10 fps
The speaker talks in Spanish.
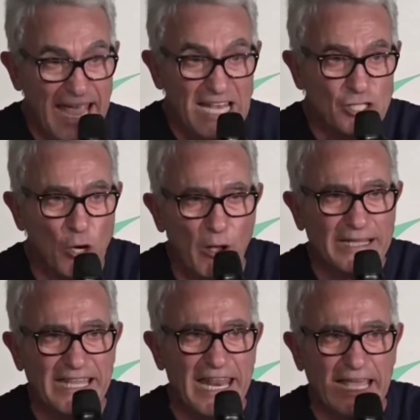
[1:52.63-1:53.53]
Esto es lo
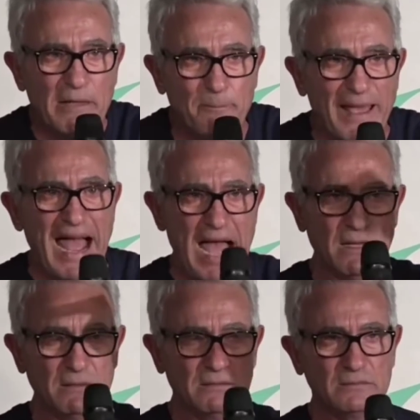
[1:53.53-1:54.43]
que tiene que imperar.
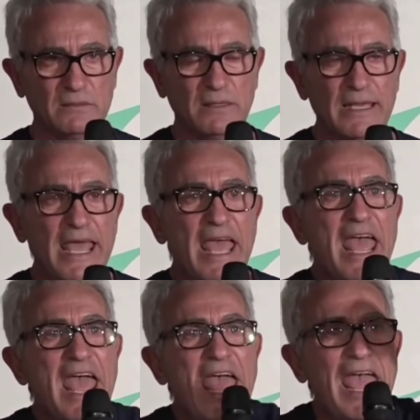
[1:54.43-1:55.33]

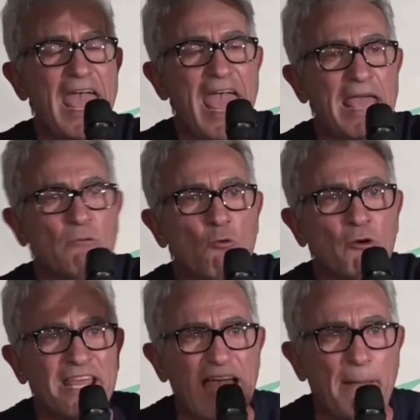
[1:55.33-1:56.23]
En
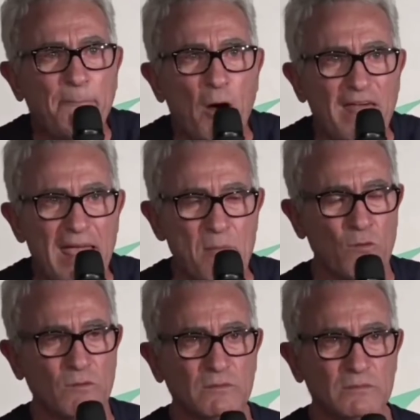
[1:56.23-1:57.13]
unidad Podemos.
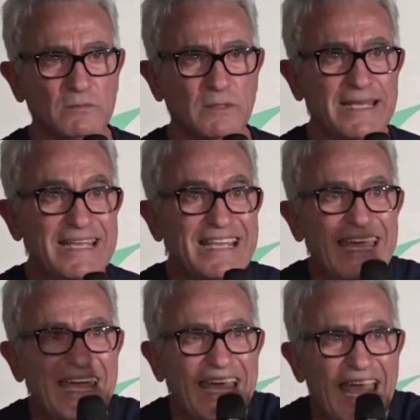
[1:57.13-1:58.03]

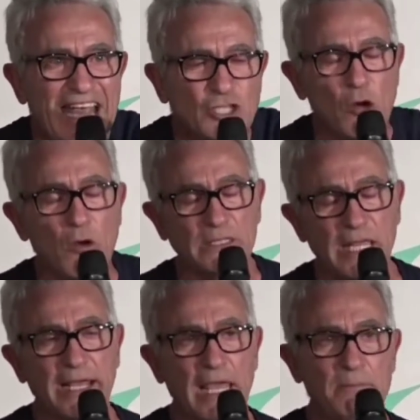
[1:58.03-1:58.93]
Esto es lo que
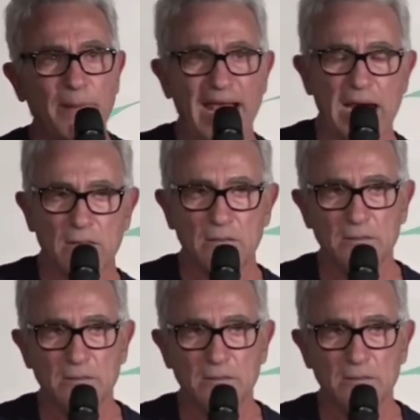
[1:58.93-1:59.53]
tiene que imperar.